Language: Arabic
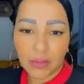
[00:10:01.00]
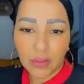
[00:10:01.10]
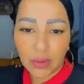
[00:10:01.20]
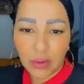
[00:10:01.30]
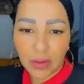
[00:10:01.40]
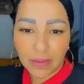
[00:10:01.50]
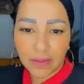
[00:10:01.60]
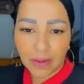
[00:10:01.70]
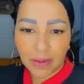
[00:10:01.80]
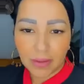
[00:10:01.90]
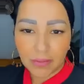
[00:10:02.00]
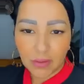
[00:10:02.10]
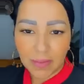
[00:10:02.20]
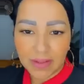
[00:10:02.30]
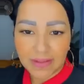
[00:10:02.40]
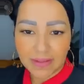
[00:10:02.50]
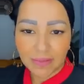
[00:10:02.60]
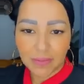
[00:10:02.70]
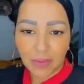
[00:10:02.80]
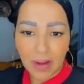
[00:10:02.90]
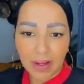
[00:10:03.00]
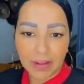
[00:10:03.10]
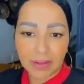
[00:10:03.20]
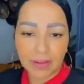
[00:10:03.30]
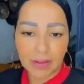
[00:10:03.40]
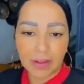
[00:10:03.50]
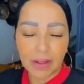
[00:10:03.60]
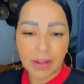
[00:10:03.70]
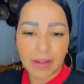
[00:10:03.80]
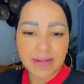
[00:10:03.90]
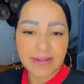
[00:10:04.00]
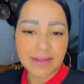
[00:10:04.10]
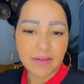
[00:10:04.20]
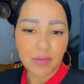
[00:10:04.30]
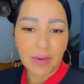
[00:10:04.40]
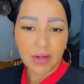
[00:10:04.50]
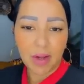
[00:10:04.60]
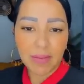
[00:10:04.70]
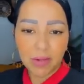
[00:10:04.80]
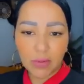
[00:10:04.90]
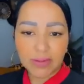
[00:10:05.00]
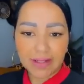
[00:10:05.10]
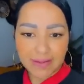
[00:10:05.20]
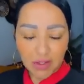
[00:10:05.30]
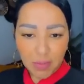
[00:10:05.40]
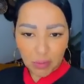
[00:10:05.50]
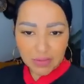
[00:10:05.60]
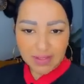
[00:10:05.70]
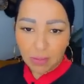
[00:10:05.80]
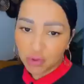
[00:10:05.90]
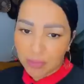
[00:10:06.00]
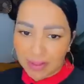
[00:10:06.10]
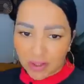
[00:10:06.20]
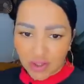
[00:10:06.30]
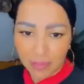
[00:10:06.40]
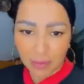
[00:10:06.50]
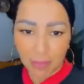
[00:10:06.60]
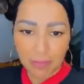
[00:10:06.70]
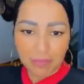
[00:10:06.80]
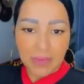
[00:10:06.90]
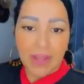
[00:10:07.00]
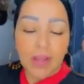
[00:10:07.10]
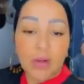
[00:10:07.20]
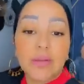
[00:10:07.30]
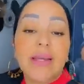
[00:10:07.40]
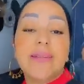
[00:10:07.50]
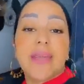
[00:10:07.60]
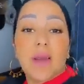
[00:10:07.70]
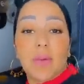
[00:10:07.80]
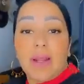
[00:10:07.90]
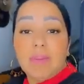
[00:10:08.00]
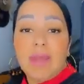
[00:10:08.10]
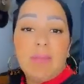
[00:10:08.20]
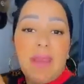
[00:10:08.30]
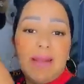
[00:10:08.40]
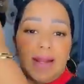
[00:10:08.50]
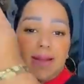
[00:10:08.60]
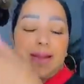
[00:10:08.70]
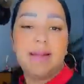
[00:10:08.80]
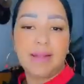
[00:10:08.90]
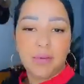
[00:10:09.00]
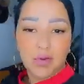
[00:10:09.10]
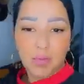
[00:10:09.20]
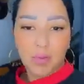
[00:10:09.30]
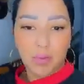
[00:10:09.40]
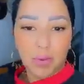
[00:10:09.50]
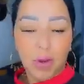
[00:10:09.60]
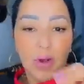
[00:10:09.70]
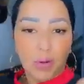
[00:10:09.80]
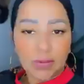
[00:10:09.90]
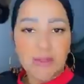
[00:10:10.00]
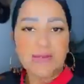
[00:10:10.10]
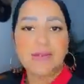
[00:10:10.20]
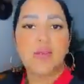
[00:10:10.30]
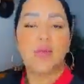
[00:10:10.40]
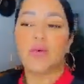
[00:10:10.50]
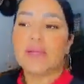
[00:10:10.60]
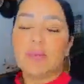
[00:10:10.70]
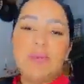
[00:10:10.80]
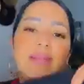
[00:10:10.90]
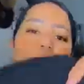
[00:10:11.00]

هادو تاع تولي بنات كان في وهرن تكنيفيوها عمري كونتاكتي نيميرو زاوج بالك تجيب لكم كونتاكتي ها هو راني مايبانغلا لي دو نيميرو كونتاكتي نيميرو تاع